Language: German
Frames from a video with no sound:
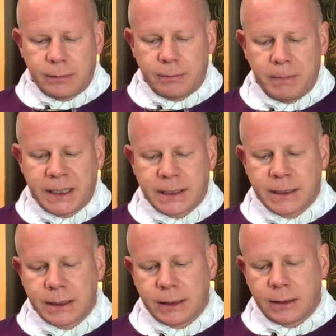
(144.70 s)

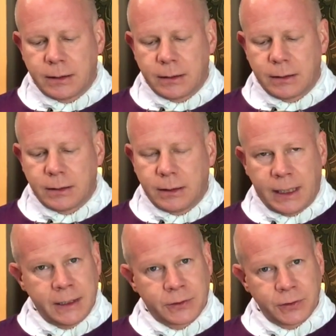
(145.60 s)
mit
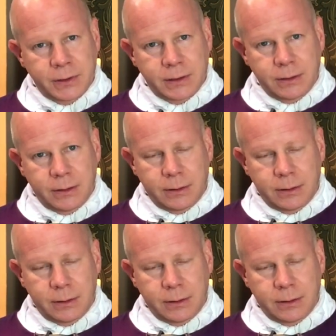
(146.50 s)
Jesus